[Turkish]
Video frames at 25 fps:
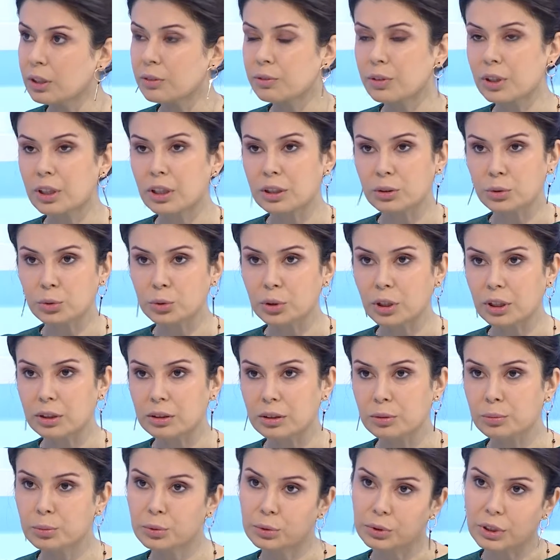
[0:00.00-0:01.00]
Fakat şu
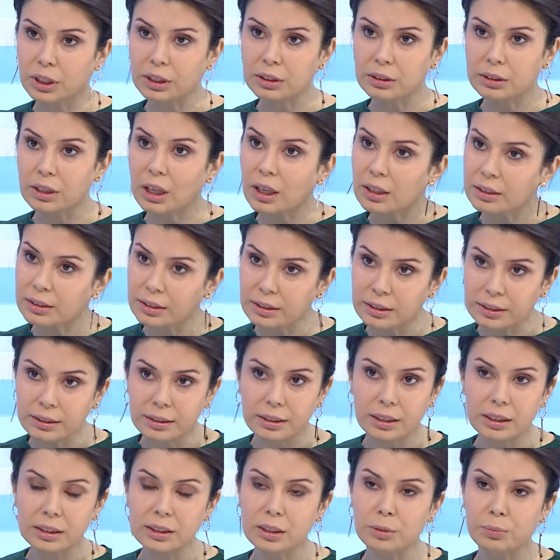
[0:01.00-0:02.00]
anda bunlar
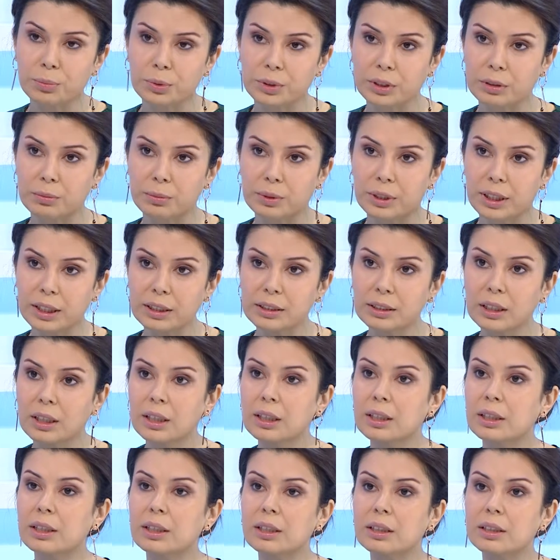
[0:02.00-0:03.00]
rahatlıkla yapılabilen hı
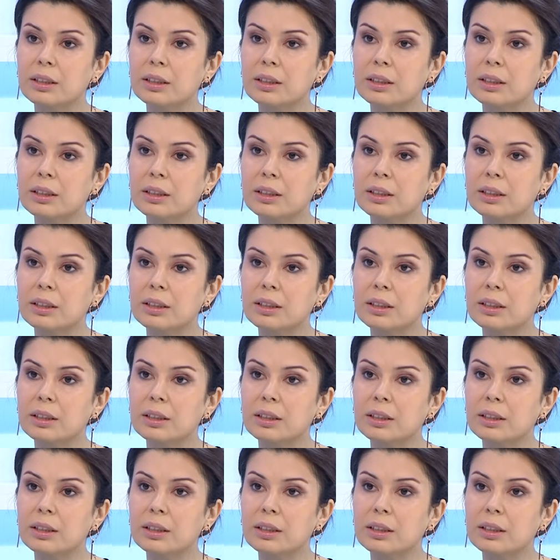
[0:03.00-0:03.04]
hı.